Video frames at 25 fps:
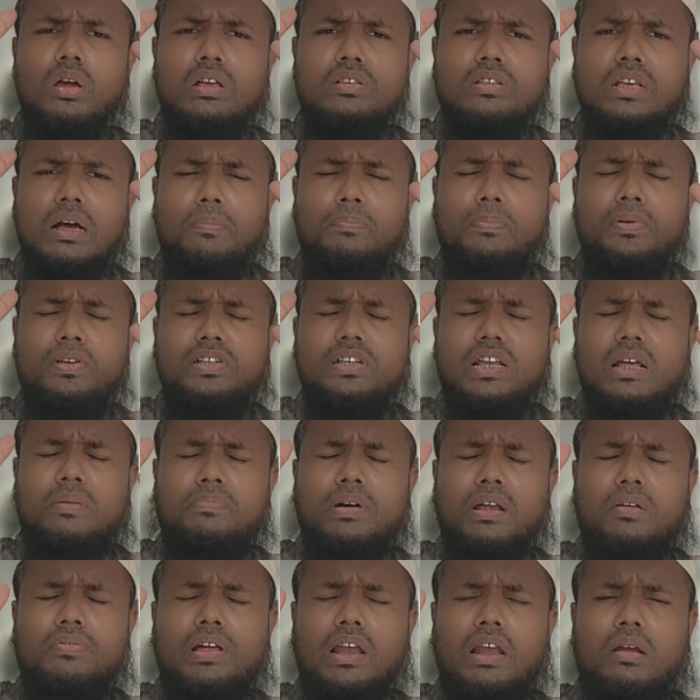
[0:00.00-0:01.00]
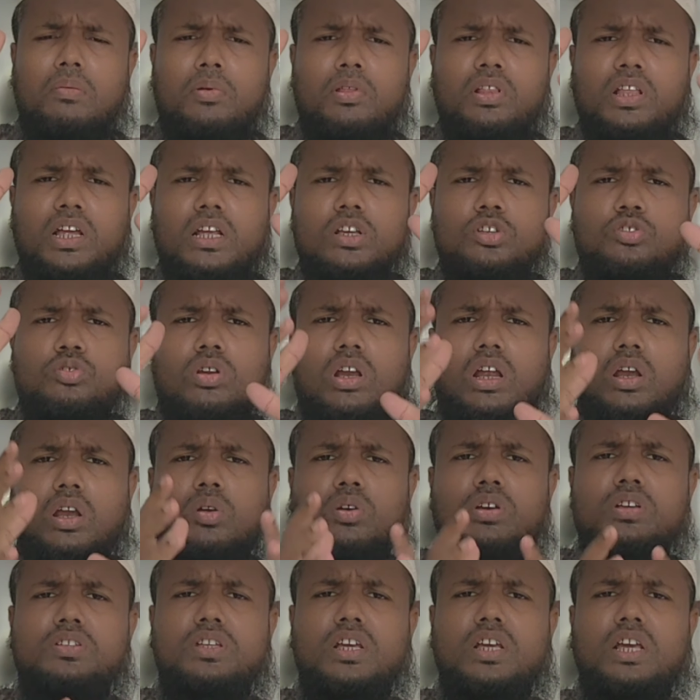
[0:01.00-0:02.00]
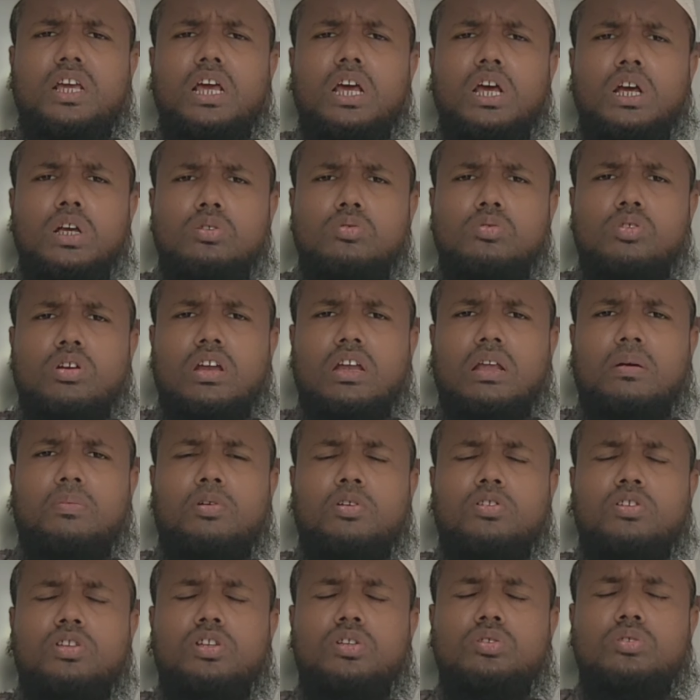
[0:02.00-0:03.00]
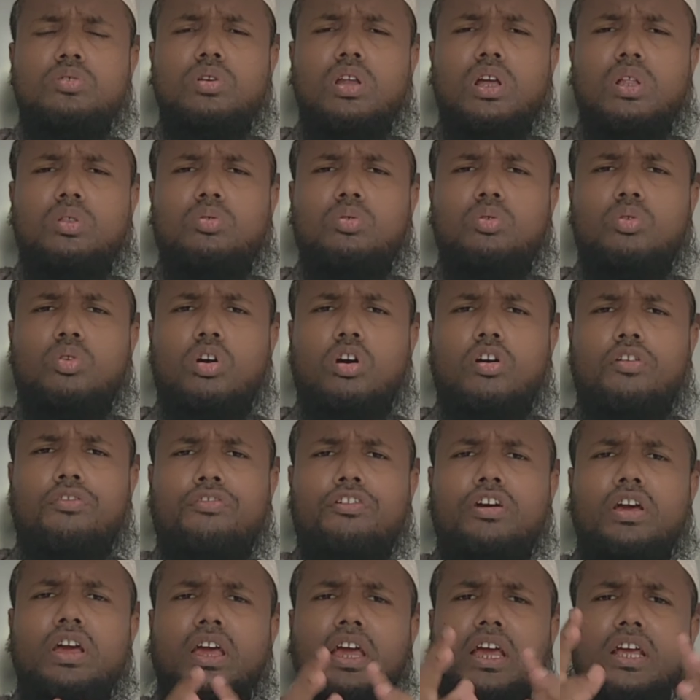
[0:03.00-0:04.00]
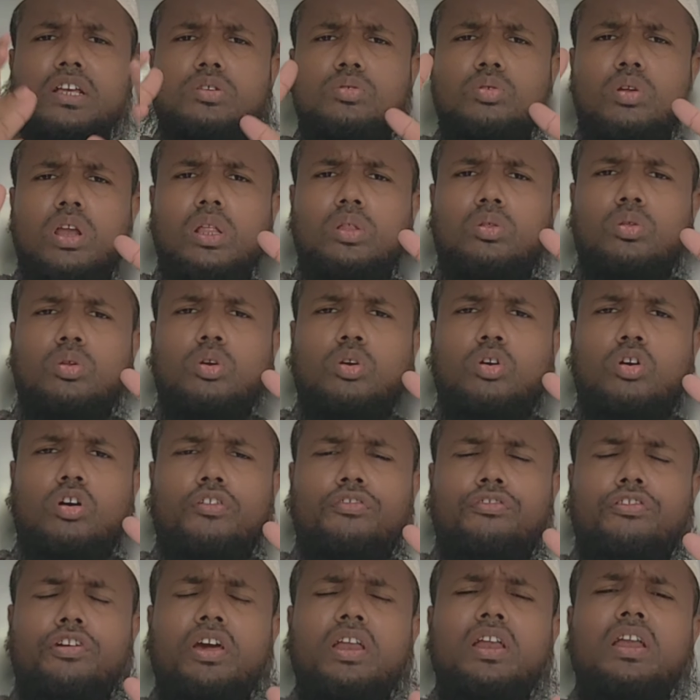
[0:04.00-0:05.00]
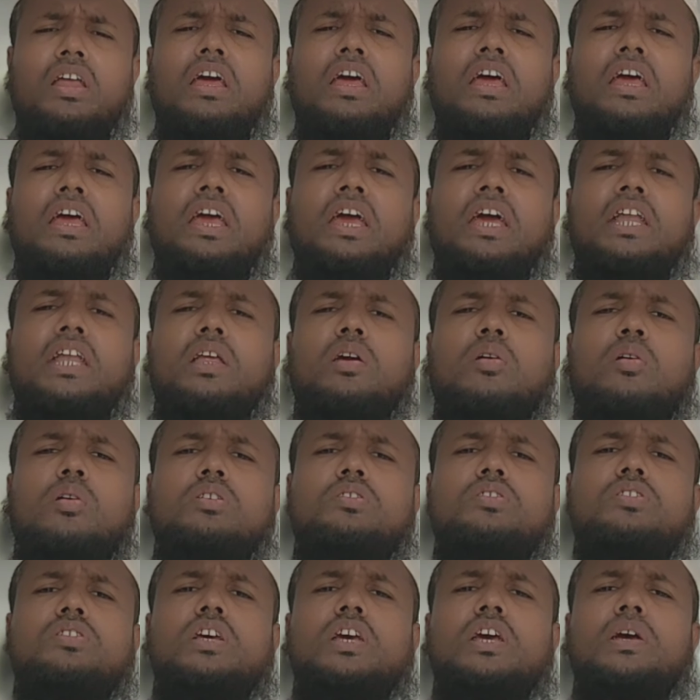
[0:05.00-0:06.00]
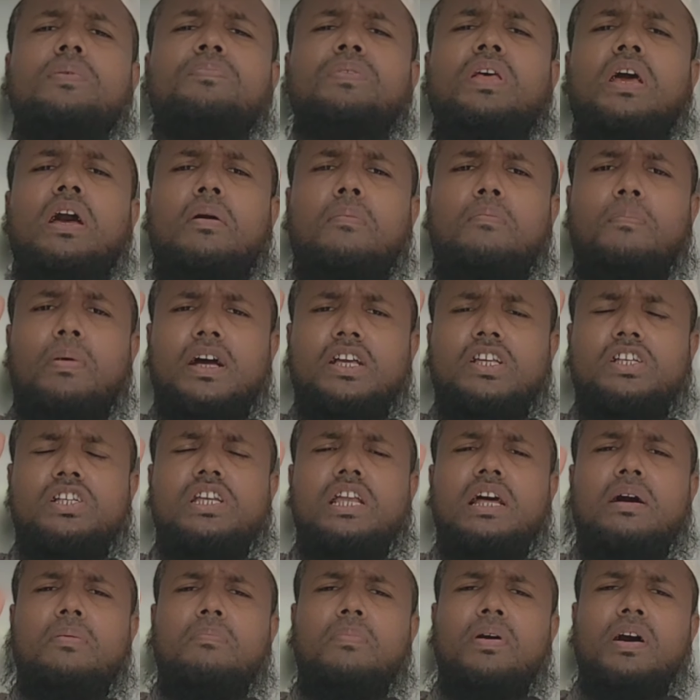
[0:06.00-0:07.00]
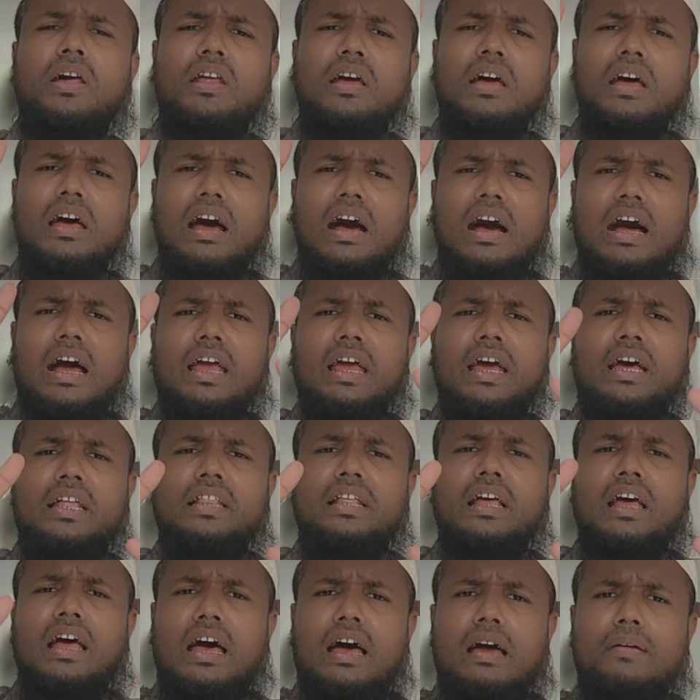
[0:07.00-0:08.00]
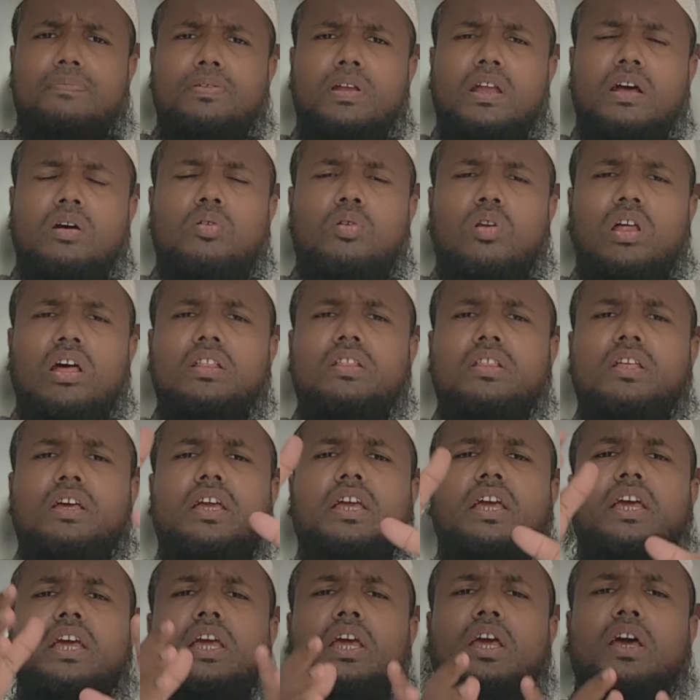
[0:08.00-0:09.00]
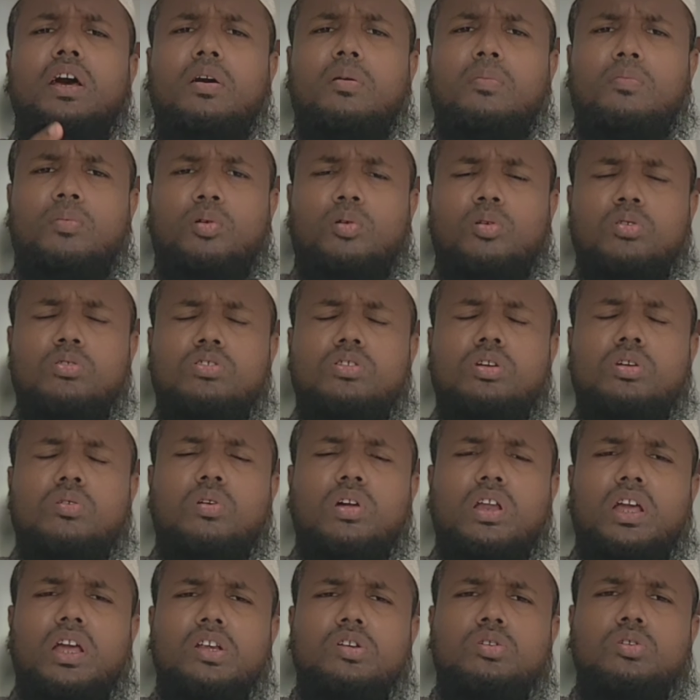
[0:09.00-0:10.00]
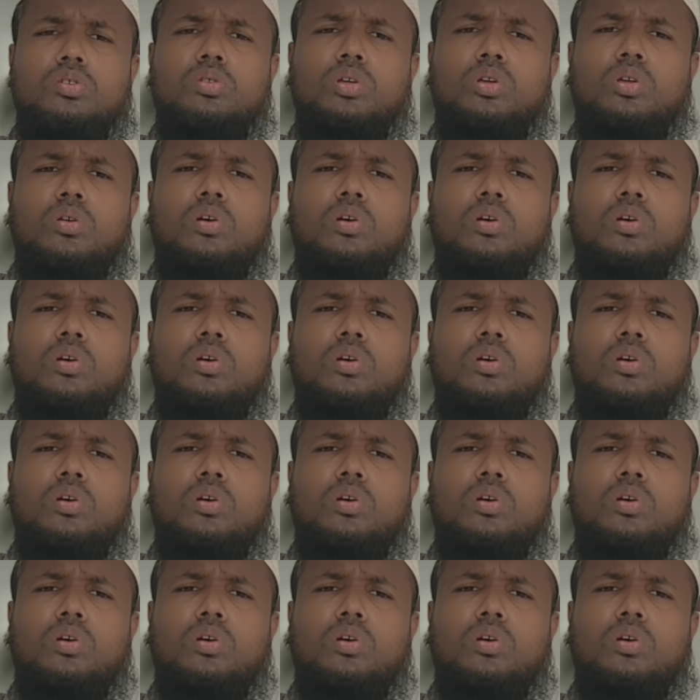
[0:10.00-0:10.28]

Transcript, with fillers: ছাব্বিশ নাম্বার পাড়ার মধ্যে একটা সুরা রয়েছে সুরার নাম হচ্ছে সুরাতু কফ এই সুরাতুল কফের এটি হচ্ছে বাইশ নাম্বার আয়াত আপনারা কোরআন দেখে মুখস্থ করে সুন্দর